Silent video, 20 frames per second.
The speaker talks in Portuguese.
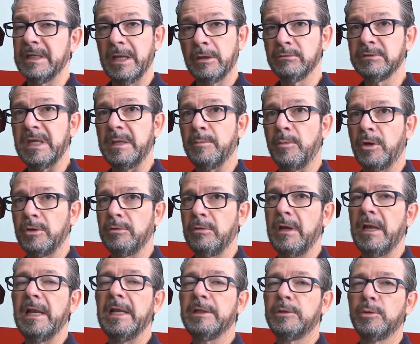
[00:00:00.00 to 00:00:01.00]
que não tem
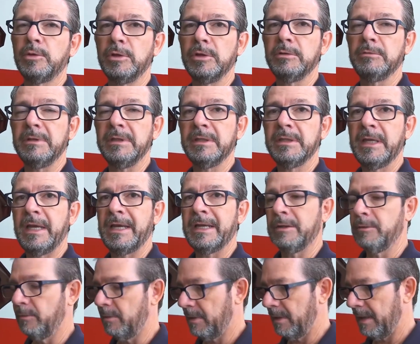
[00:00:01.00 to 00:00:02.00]
módulo eletrônico
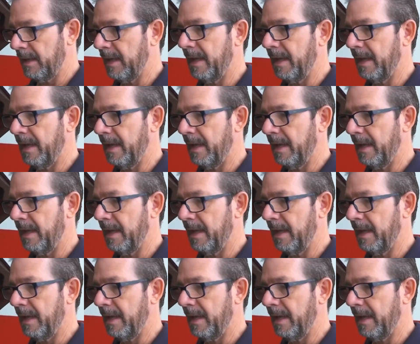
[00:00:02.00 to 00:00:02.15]
interno,